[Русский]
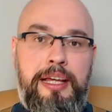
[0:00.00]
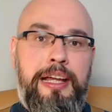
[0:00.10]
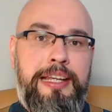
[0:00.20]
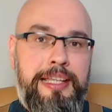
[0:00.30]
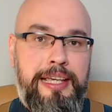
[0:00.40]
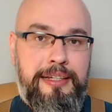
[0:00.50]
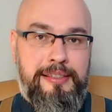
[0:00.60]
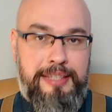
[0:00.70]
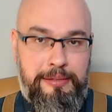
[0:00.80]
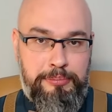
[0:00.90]

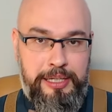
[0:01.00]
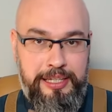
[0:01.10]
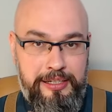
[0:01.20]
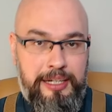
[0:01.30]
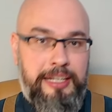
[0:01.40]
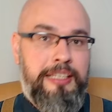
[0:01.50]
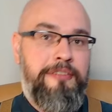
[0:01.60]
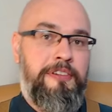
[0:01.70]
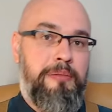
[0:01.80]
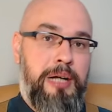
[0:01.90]
реестра БРИХ
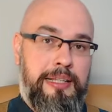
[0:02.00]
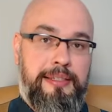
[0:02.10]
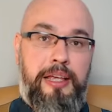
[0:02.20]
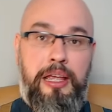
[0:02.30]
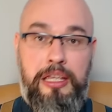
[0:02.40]
информация